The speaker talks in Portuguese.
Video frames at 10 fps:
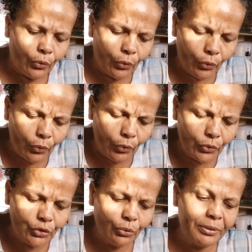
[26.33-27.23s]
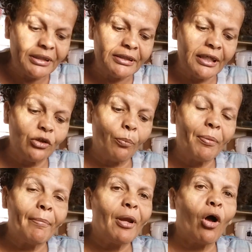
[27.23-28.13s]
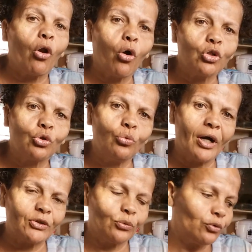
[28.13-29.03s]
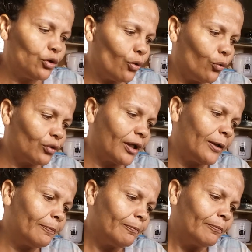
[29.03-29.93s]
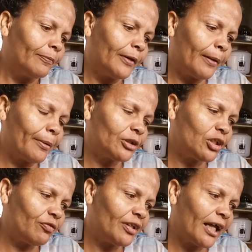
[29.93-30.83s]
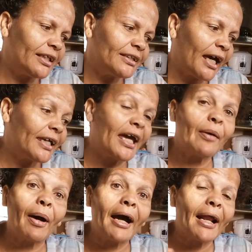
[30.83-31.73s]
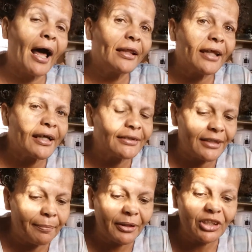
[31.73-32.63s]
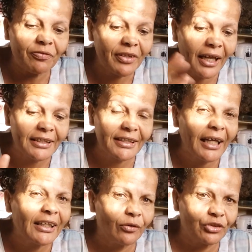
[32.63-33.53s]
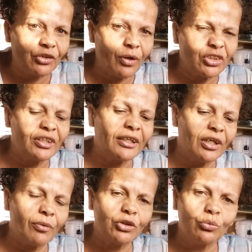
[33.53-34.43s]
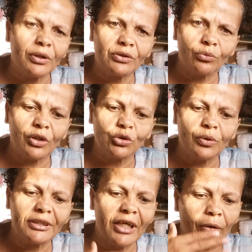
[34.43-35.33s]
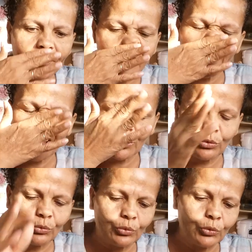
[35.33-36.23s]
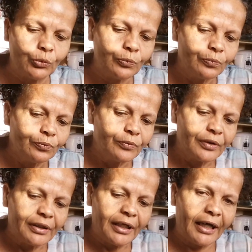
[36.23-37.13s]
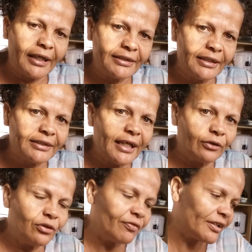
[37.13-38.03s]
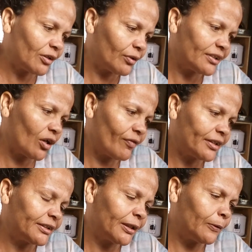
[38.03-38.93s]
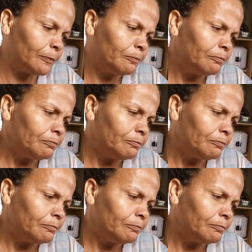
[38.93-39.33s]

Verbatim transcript: o subsídio bibliológico do assunto de ontem né, para a gente finalizar. E quero agradecer, para a gente finalizar, não, gente, eu acho que ainda tem umas duas, umas duas aulas desse assunto. A necessidade universal da salvação.